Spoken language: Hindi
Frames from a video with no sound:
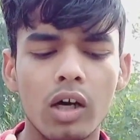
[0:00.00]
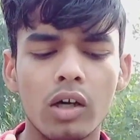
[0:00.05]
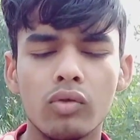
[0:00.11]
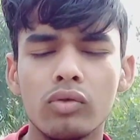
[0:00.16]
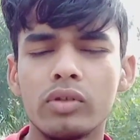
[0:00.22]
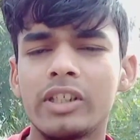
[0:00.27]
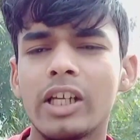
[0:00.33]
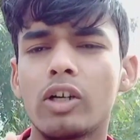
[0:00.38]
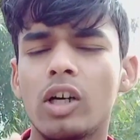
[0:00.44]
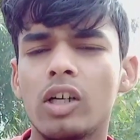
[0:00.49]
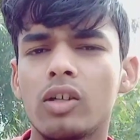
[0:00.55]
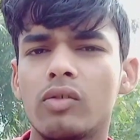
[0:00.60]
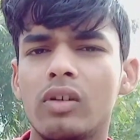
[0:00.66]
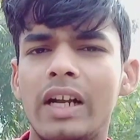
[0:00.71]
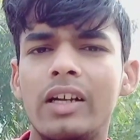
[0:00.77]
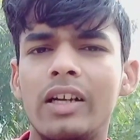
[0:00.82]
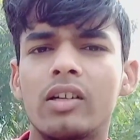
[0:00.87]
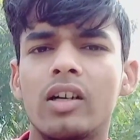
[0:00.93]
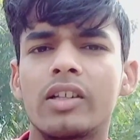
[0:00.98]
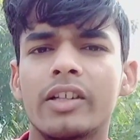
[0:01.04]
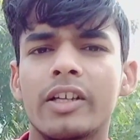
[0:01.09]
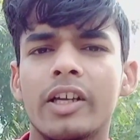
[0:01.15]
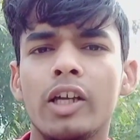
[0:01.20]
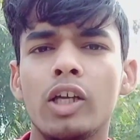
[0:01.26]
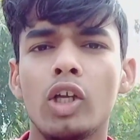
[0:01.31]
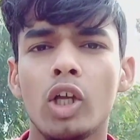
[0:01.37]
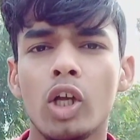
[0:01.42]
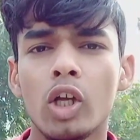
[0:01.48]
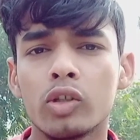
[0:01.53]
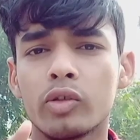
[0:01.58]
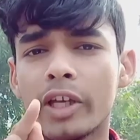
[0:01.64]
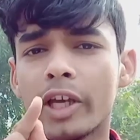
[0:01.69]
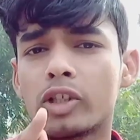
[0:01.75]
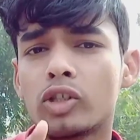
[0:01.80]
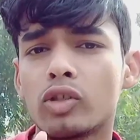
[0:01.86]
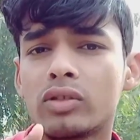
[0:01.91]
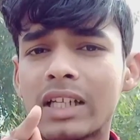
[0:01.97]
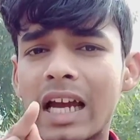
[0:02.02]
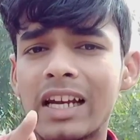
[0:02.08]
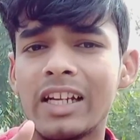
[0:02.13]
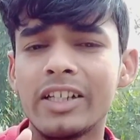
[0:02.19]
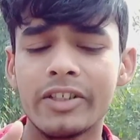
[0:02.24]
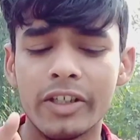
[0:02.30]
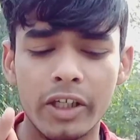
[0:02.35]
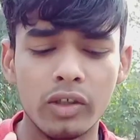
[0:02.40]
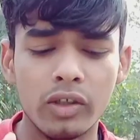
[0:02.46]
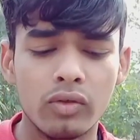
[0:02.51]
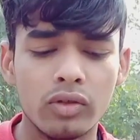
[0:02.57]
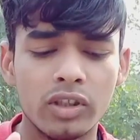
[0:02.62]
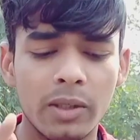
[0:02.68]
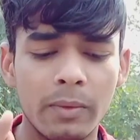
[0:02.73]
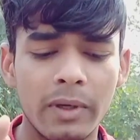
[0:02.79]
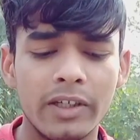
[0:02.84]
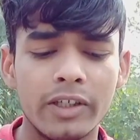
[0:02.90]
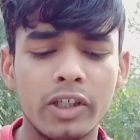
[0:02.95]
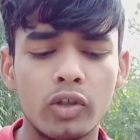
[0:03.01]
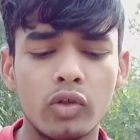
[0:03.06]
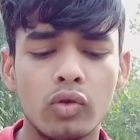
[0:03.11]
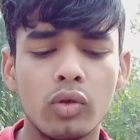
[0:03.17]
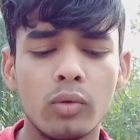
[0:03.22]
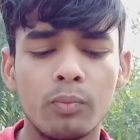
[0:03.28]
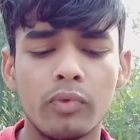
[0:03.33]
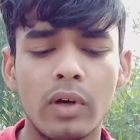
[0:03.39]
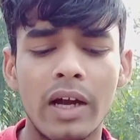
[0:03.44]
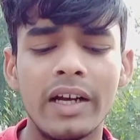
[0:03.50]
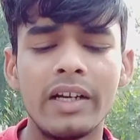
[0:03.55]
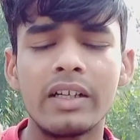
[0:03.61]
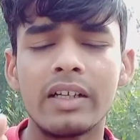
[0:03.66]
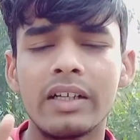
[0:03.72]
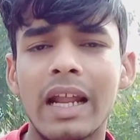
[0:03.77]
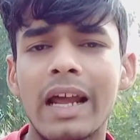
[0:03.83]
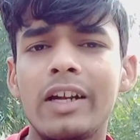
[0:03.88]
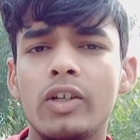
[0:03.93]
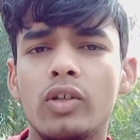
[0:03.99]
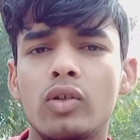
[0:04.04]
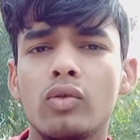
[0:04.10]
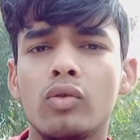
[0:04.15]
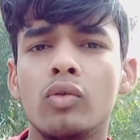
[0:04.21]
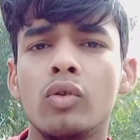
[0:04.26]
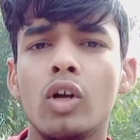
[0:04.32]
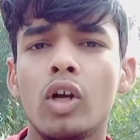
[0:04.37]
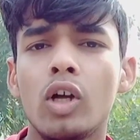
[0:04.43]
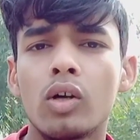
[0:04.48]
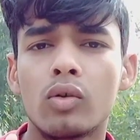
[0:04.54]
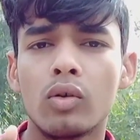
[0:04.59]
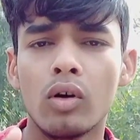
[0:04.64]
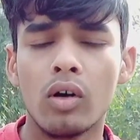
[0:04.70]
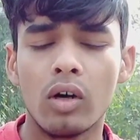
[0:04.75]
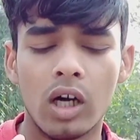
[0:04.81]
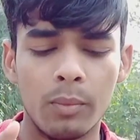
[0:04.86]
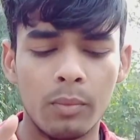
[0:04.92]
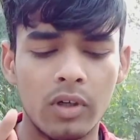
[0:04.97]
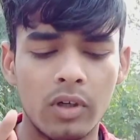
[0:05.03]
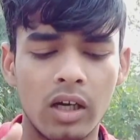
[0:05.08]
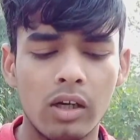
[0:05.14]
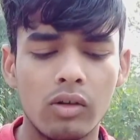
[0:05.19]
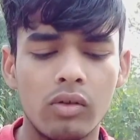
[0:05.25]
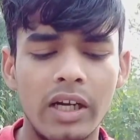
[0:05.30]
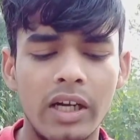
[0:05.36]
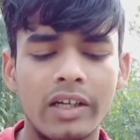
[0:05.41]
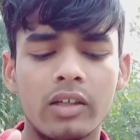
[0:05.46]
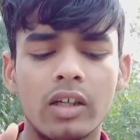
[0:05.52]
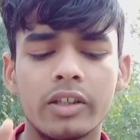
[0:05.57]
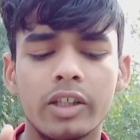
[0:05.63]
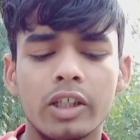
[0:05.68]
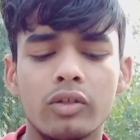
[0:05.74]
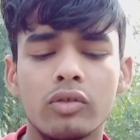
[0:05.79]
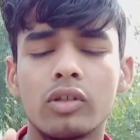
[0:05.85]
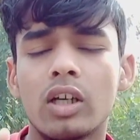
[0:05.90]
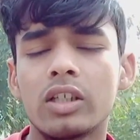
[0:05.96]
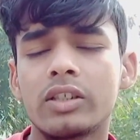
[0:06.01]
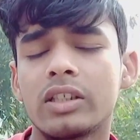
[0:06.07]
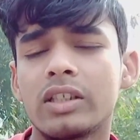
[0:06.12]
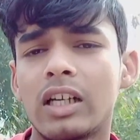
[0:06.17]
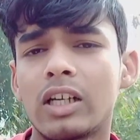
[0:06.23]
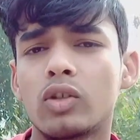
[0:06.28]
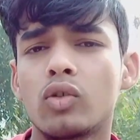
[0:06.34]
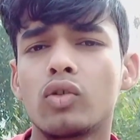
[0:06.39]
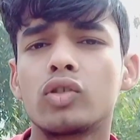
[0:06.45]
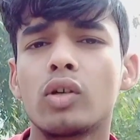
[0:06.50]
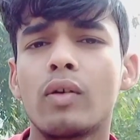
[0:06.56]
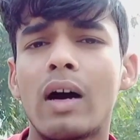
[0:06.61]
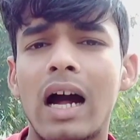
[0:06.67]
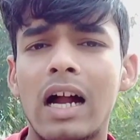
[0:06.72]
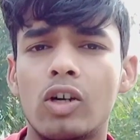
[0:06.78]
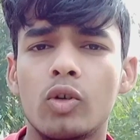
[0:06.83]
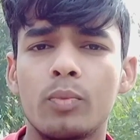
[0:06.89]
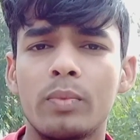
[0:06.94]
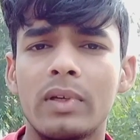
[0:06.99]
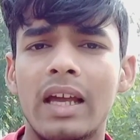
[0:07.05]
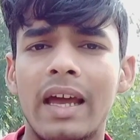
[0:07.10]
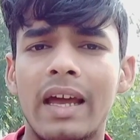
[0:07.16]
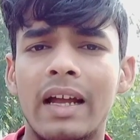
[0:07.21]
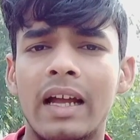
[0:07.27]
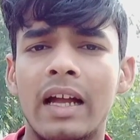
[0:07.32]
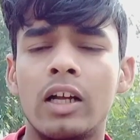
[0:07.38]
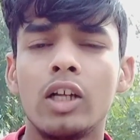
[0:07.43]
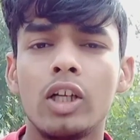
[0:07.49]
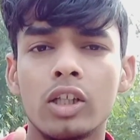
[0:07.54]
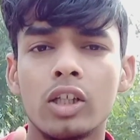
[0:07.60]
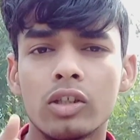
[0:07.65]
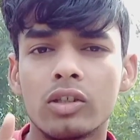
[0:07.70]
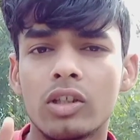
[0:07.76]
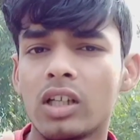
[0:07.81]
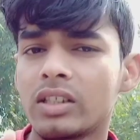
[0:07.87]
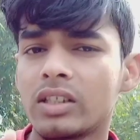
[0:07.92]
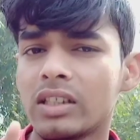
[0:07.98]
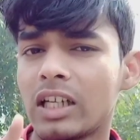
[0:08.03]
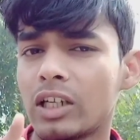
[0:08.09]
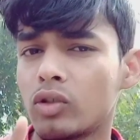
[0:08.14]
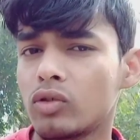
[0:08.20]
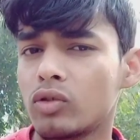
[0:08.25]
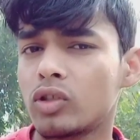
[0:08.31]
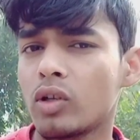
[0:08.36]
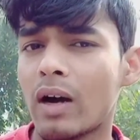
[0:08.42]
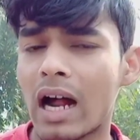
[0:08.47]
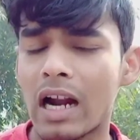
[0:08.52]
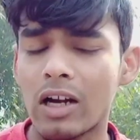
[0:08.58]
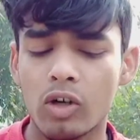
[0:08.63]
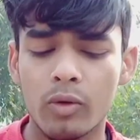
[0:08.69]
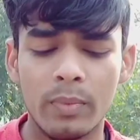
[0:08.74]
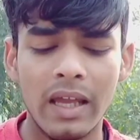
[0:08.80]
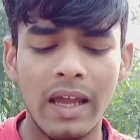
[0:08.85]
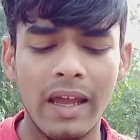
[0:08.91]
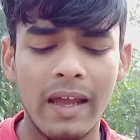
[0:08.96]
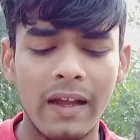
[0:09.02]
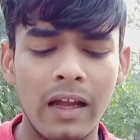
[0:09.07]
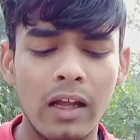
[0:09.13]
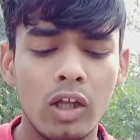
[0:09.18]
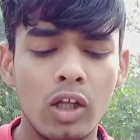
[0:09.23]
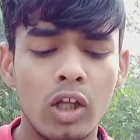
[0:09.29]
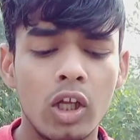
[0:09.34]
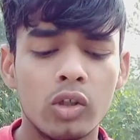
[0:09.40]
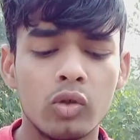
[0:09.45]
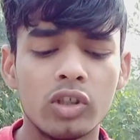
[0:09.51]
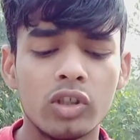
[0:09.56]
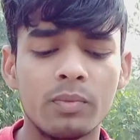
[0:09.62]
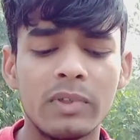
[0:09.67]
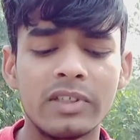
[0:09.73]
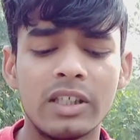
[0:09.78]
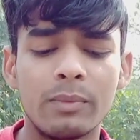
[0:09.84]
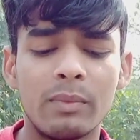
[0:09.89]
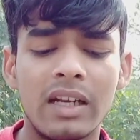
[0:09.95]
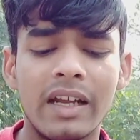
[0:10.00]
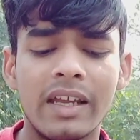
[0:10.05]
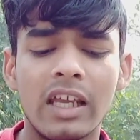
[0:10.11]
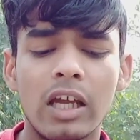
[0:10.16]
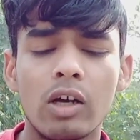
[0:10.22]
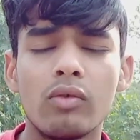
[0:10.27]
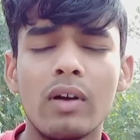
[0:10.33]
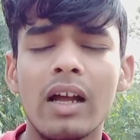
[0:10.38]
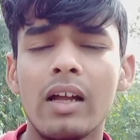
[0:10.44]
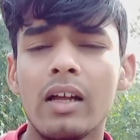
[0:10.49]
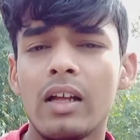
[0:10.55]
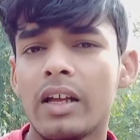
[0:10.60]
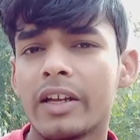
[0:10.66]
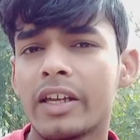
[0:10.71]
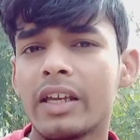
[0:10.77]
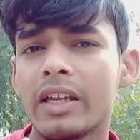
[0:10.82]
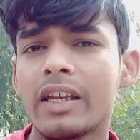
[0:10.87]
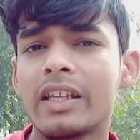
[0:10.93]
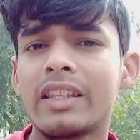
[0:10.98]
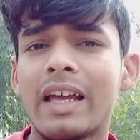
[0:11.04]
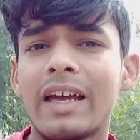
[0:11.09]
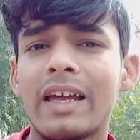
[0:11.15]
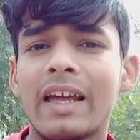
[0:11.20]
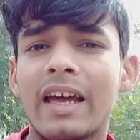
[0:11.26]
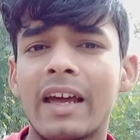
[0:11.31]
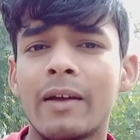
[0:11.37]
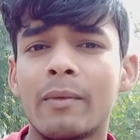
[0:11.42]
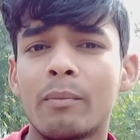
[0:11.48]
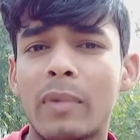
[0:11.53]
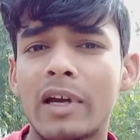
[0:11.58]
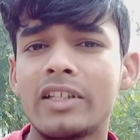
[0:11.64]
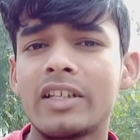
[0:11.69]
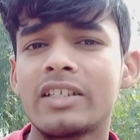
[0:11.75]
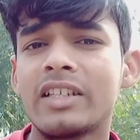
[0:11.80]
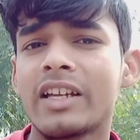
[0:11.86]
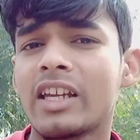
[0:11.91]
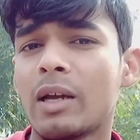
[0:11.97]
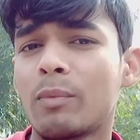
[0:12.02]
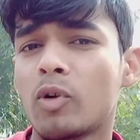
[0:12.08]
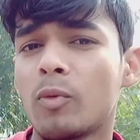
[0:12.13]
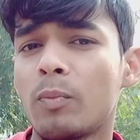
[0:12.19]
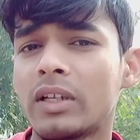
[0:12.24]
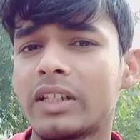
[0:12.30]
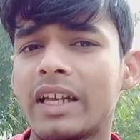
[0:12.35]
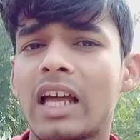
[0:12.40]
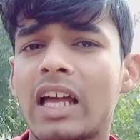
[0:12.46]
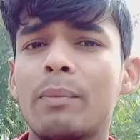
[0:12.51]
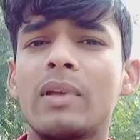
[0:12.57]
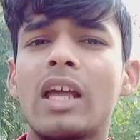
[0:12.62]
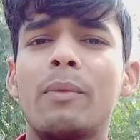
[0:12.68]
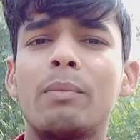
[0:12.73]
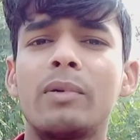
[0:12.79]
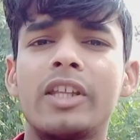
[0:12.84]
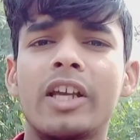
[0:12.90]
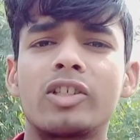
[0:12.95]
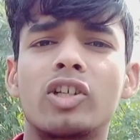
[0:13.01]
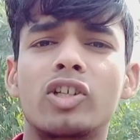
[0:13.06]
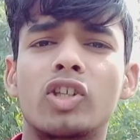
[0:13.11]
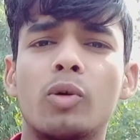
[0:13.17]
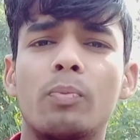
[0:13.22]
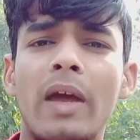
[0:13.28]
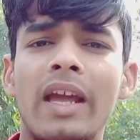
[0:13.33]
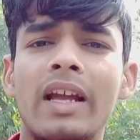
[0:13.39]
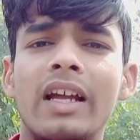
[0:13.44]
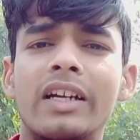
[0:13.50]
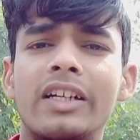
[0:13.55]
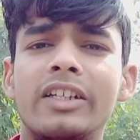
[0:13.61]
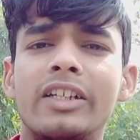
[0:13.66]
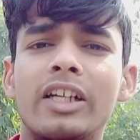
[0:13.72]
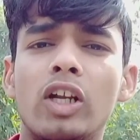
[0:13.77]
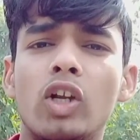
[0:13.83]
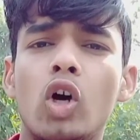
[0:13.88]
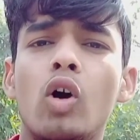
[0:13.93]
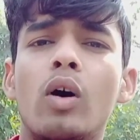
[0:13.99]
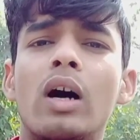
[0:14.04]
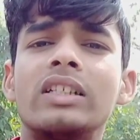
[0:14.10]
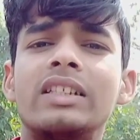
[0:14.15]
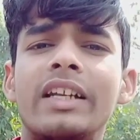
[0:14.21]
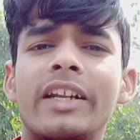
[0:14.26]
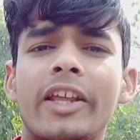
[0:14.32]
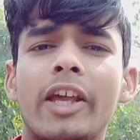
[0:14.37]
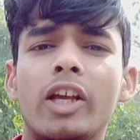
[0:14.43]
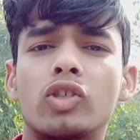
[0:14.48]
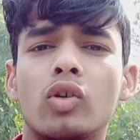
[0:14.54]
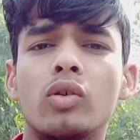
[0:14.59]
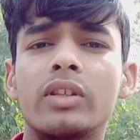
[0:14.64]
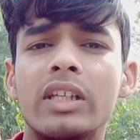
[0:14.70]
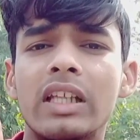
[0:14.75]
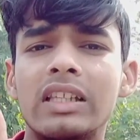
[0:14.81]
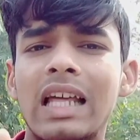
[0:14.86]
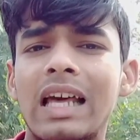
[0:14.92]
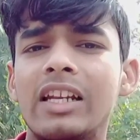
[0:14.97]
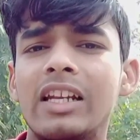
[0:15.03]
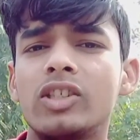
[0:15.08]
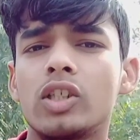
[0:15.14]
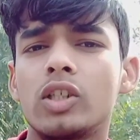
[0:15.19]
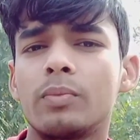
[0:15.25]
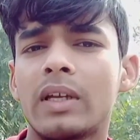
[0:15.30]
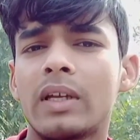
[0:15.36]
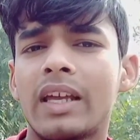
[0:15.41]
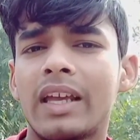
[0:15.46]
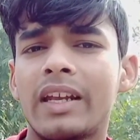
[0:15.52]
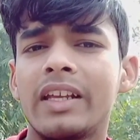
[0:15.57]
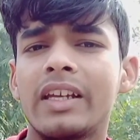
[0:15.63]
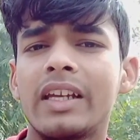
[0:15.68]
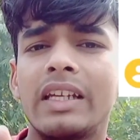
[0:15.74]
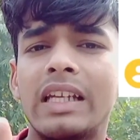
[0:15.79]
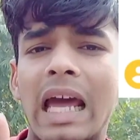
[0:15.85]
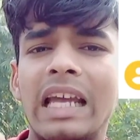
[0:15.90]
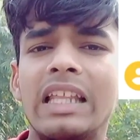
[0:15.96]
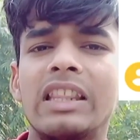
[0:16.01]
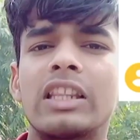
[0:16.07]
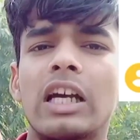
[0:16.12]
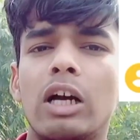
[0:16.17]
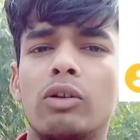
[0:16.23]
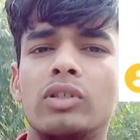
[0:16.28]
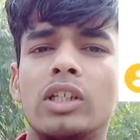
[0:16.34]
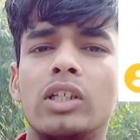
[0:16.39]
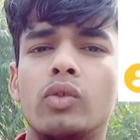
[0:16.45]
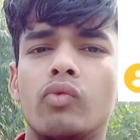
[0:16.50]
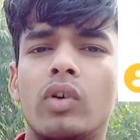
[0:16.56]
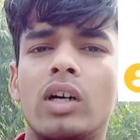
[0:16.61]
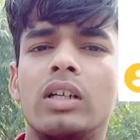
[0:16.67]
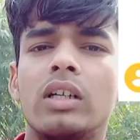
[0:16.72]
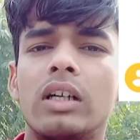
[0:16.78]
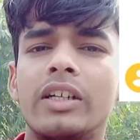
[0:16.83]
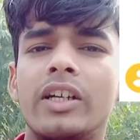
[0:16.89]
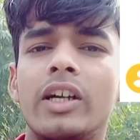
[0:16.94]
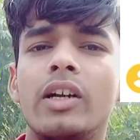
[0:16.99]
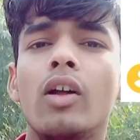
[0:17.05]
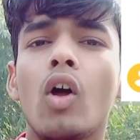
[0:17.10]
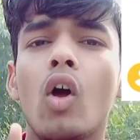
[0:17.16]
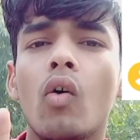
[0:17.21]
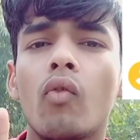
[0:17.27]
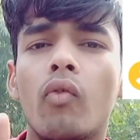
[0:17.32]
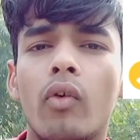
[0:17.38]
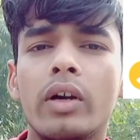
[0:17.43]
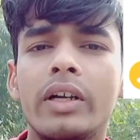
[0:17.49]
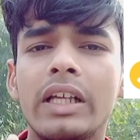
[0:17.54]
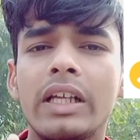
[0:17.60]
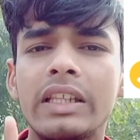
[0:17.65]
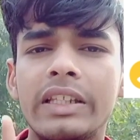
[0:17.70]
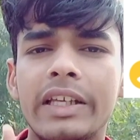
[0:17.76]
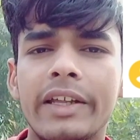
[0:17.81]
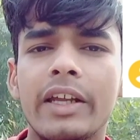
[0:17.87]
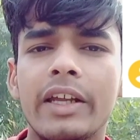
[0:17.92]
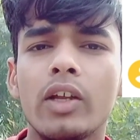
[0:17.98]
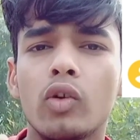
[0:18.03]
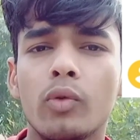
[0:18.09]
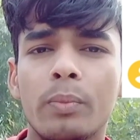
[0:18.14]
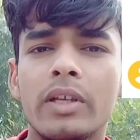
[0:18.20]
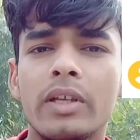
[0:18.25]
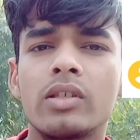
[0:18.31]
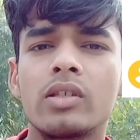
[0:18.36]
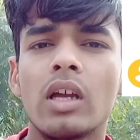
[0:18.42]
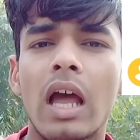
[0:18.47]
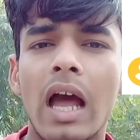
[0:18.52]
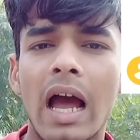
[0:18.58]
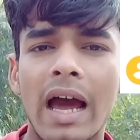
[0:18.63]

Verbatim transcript: अगर उससे कैलकुलेट करते हैं तो 140 सौ चालीस इंटू सेवेंटी टू पॉइंट नाइन टू को हम कैलकुलेट करते हैं तो दस हज़ार दो सौ आठ रुपये आएगा तो दस हज़ार दो सौ आठ रुपये आएगा तो उसमें से मेरा क्या हुआ कि कितना आया है भाई जैसा कि आपको पता है आप यहाँ पे देख सकते हो बैंक का डिटेल नौ हज़ार एक सौ तैंतालीस रुपया यानी कि नाइन थाउजेंड वन हंड्रेड फोर्टी थ्री रुपीज़